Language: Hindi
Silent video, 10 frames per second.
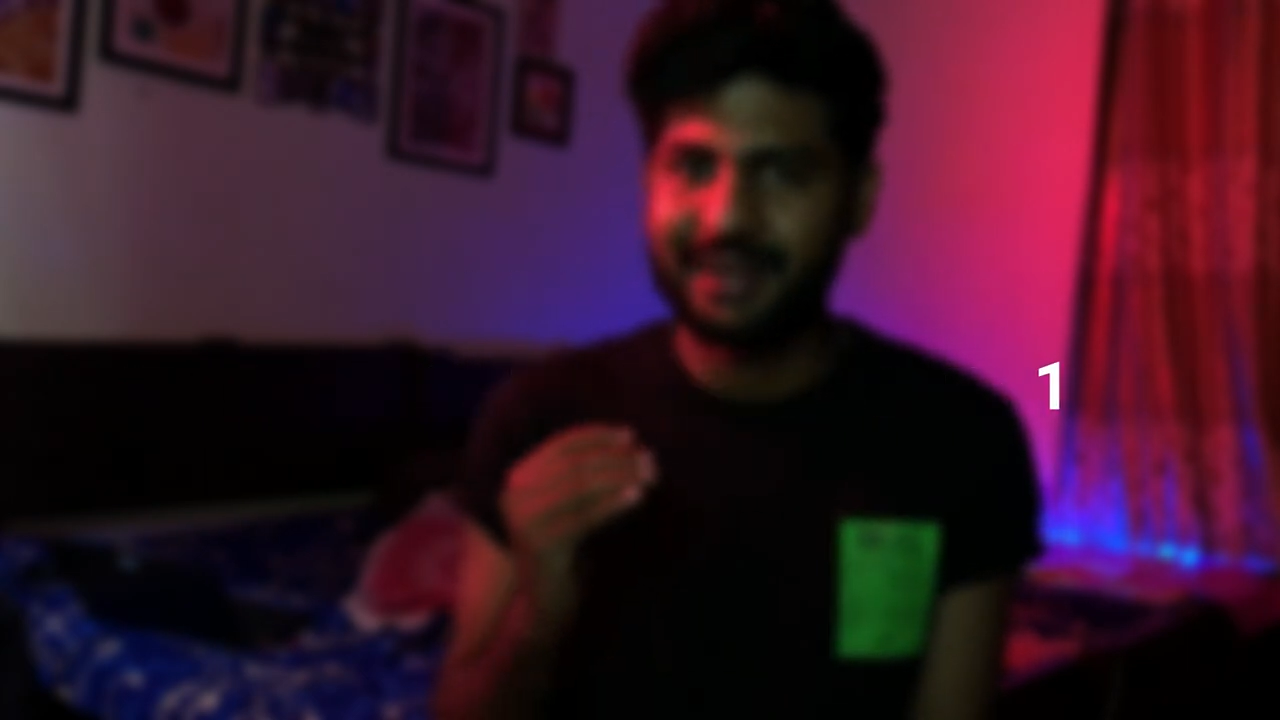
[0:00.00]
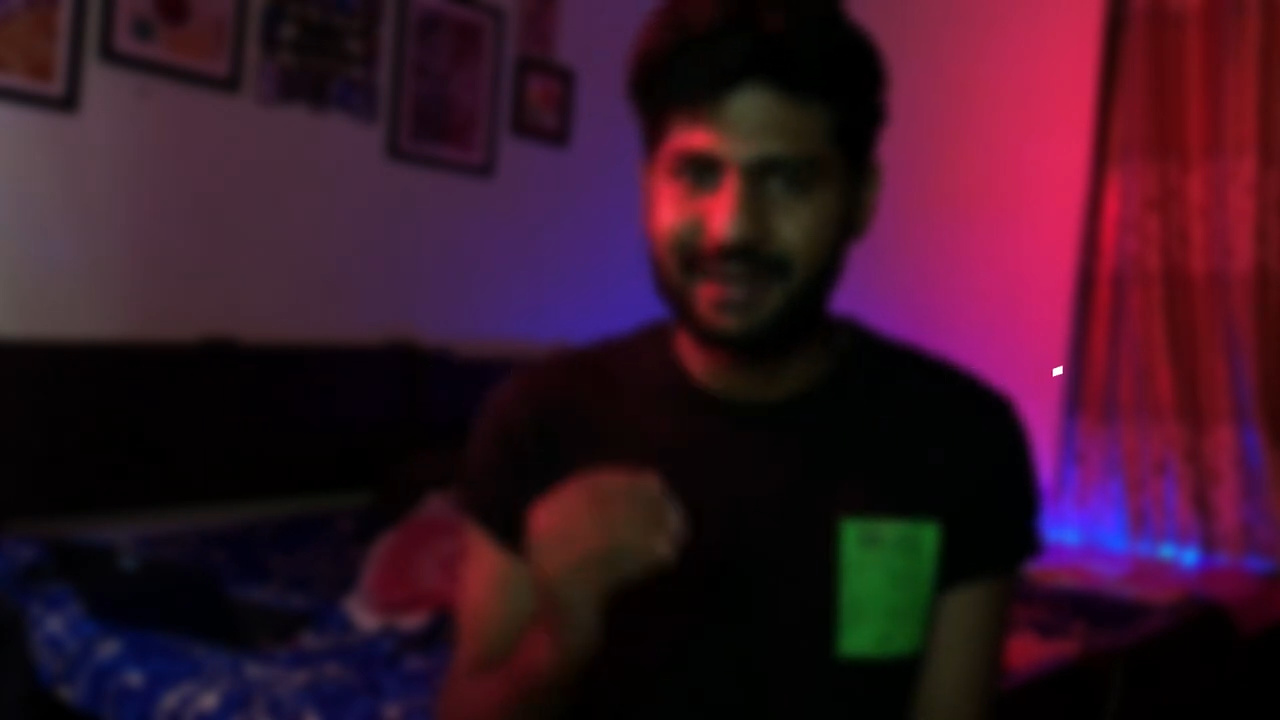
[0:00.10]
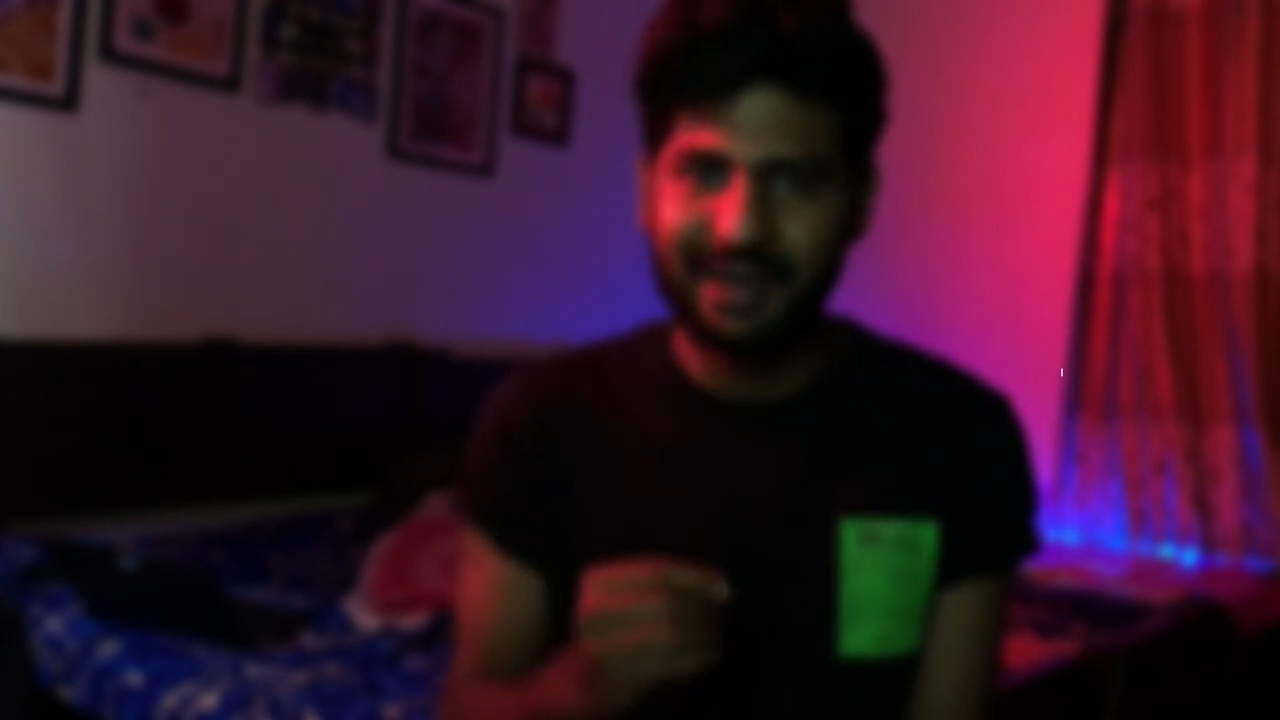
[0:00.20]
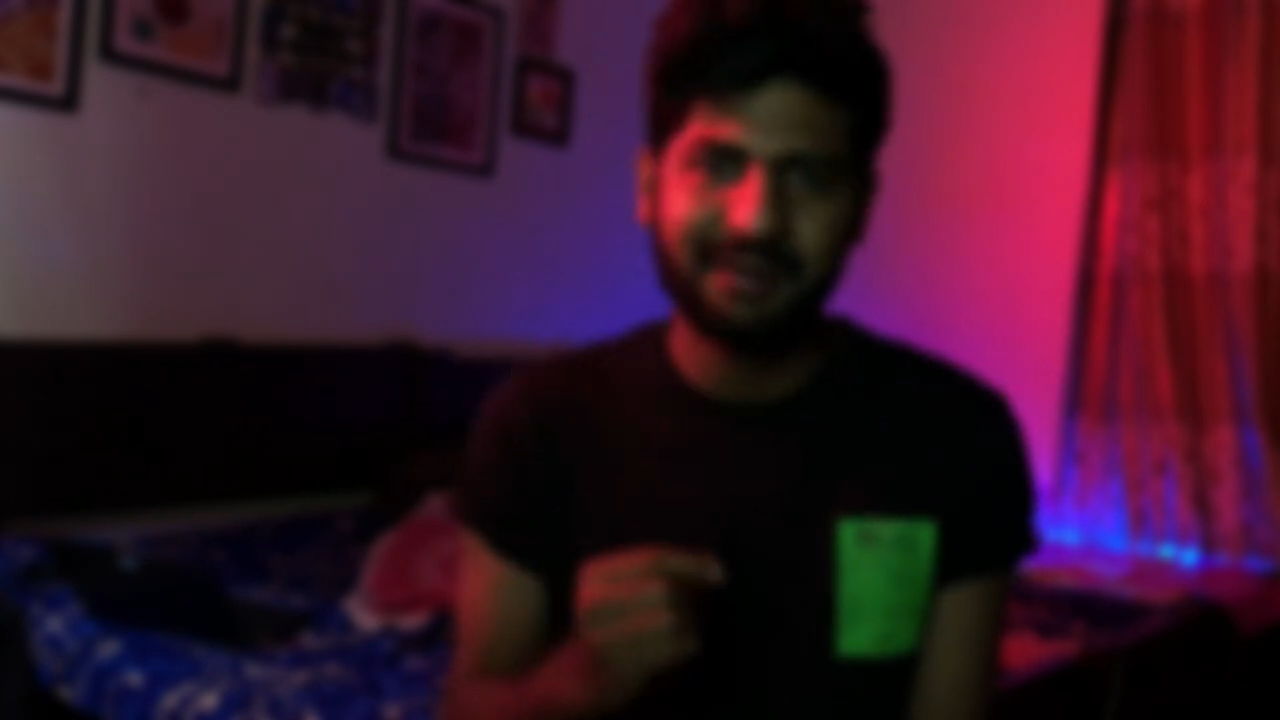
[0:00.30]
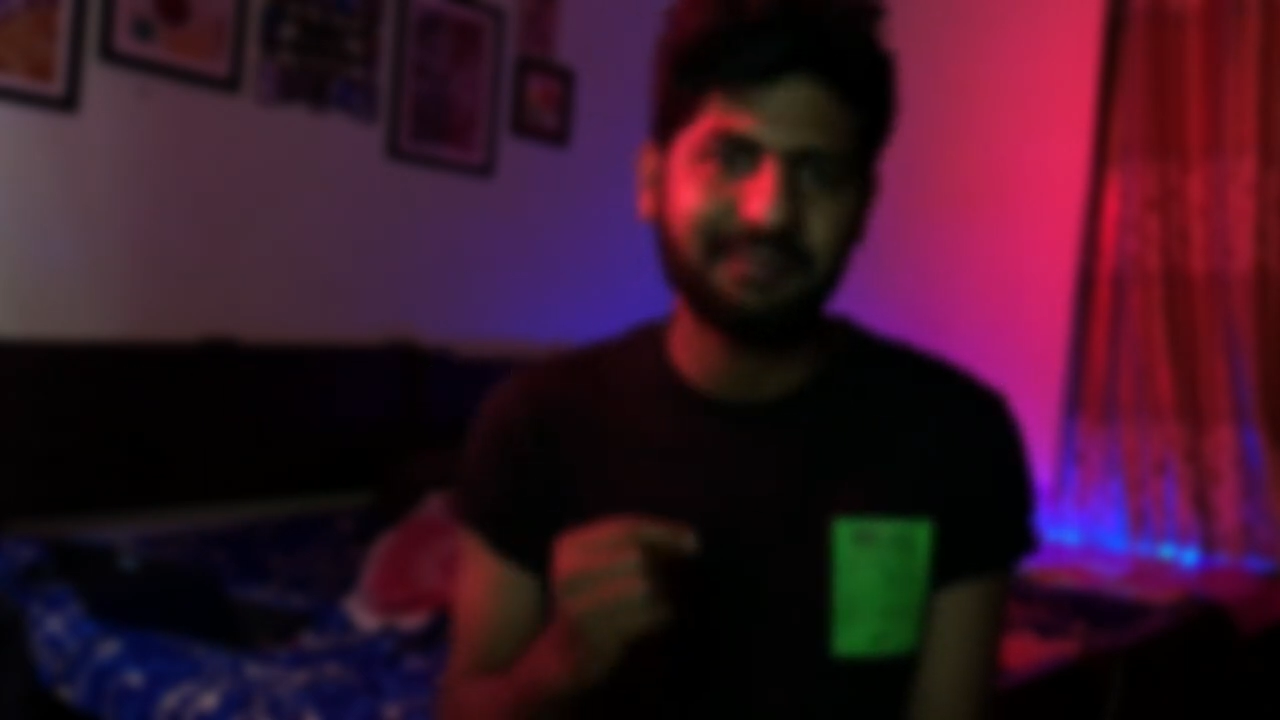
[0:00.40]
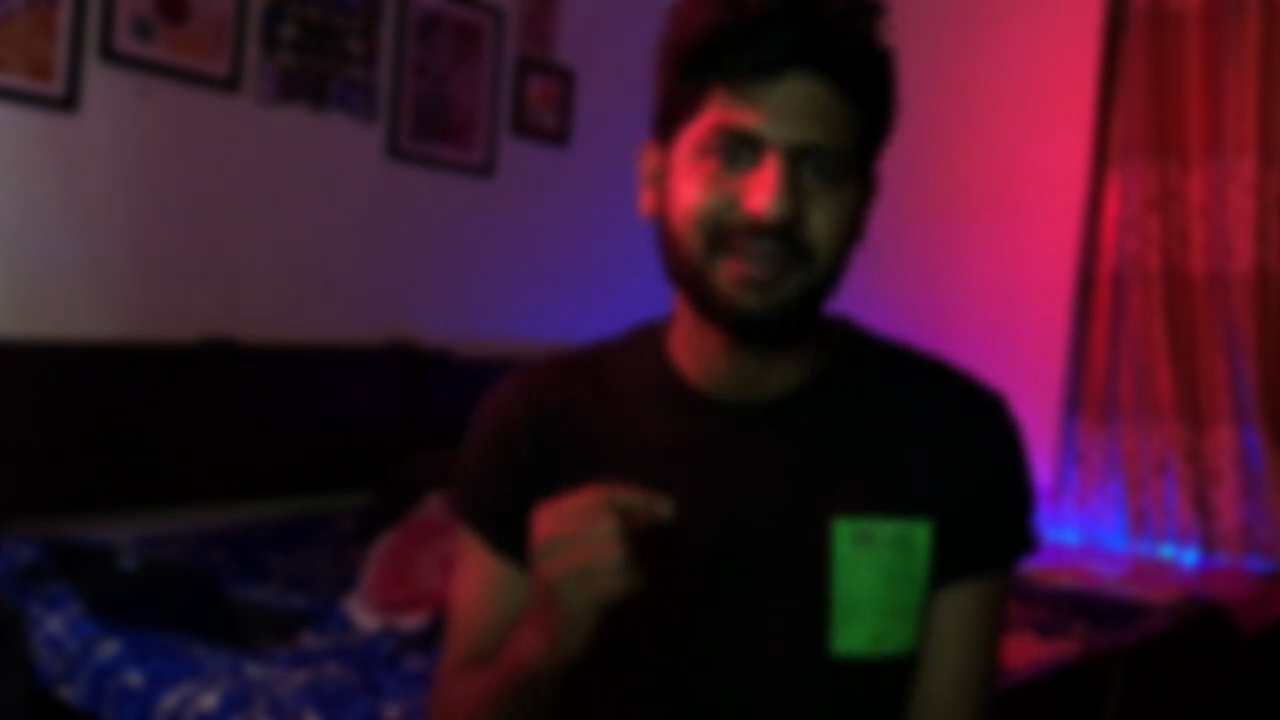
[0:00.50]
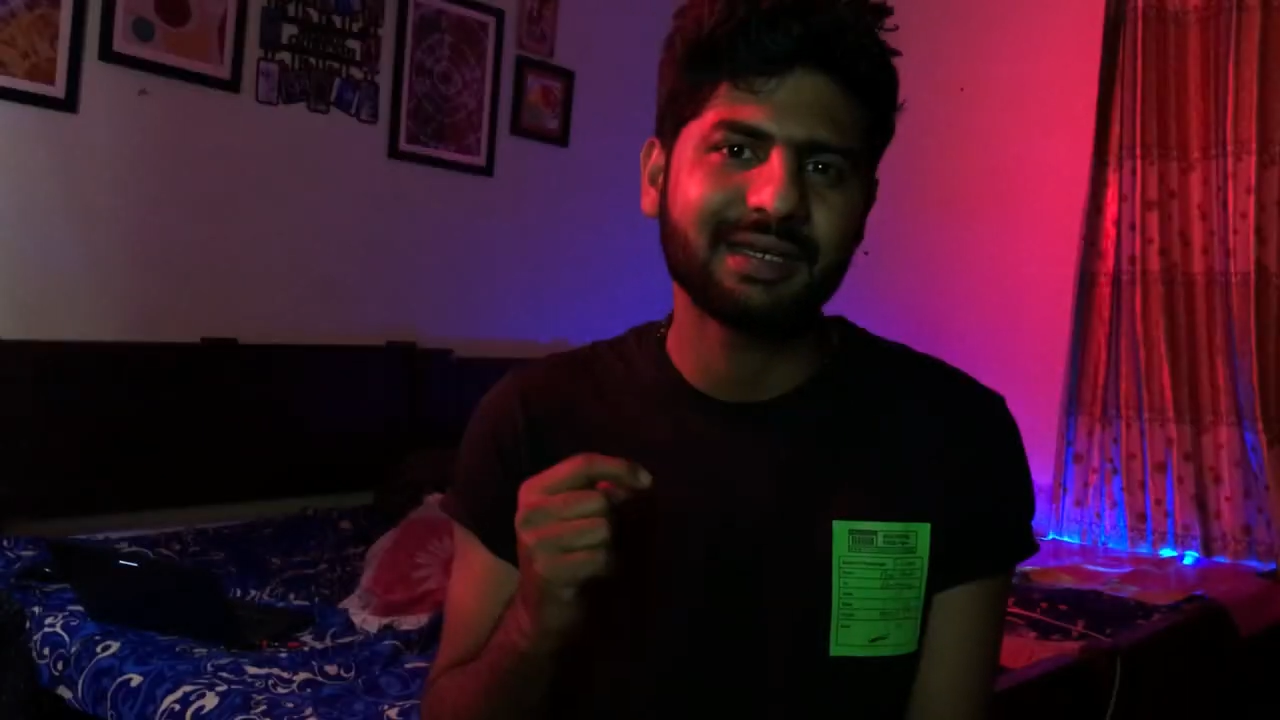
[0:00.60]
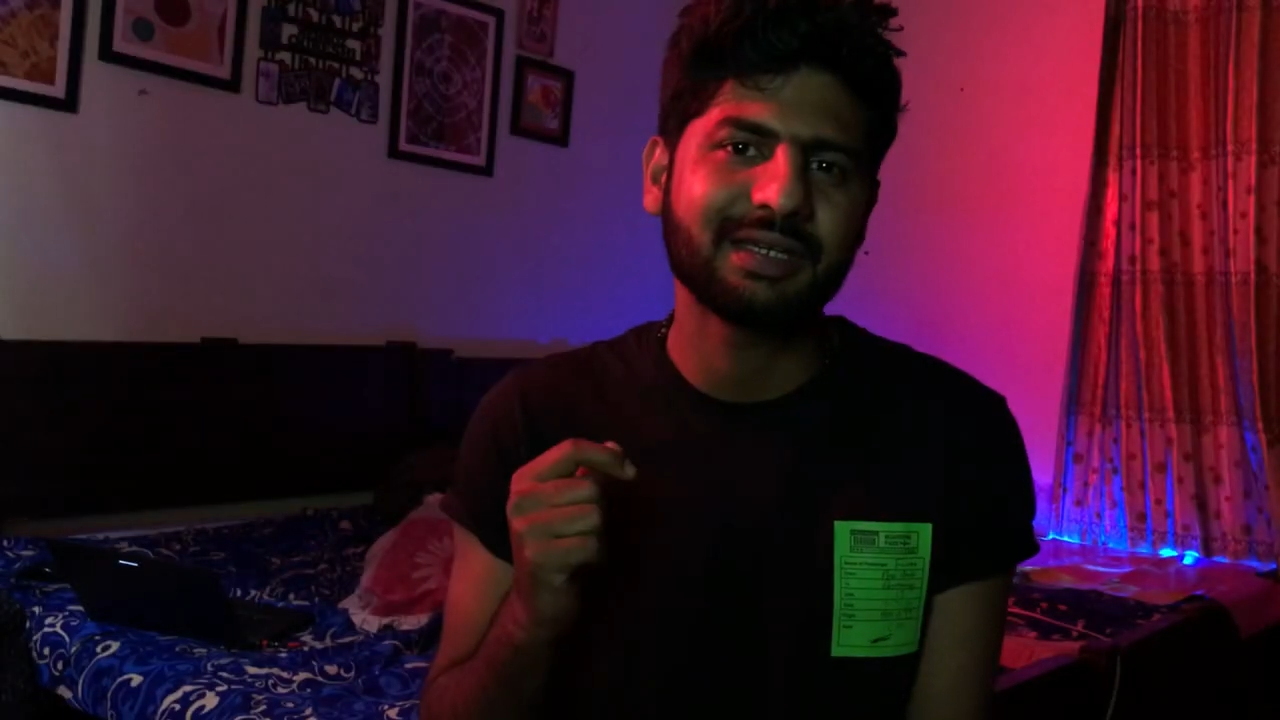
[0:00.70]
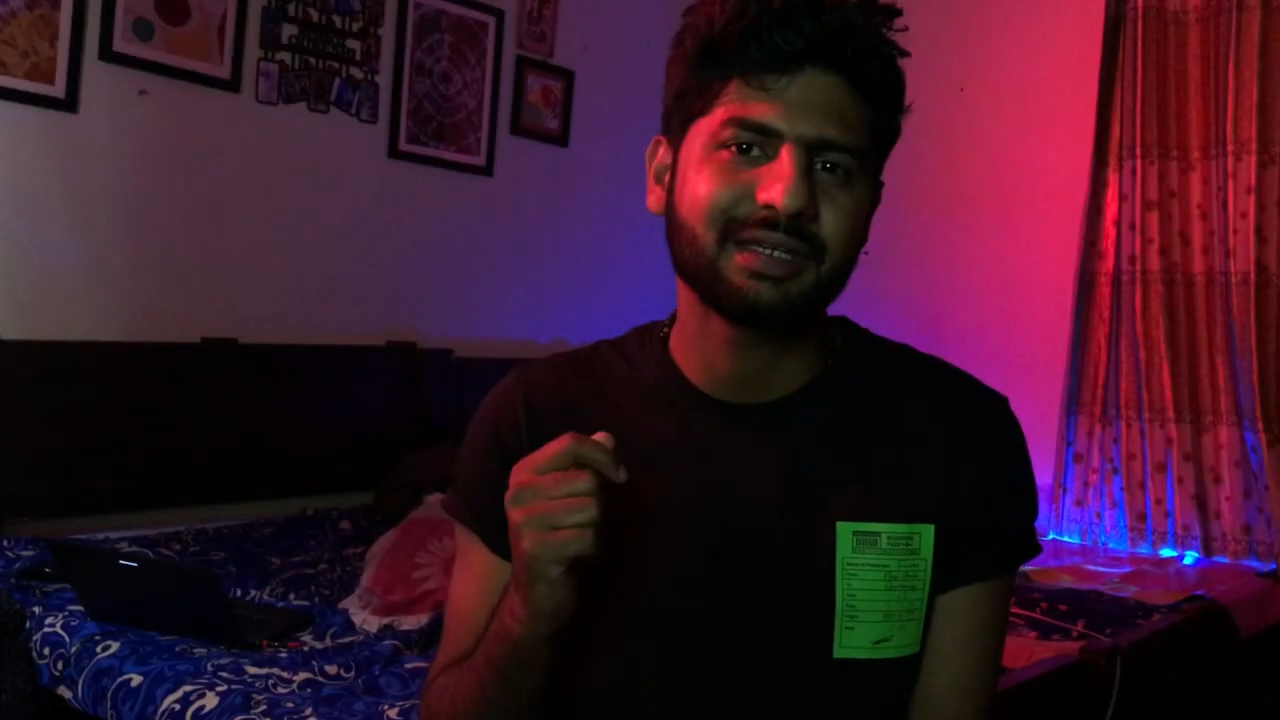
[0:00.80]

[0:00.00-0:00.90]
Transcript: ईरान में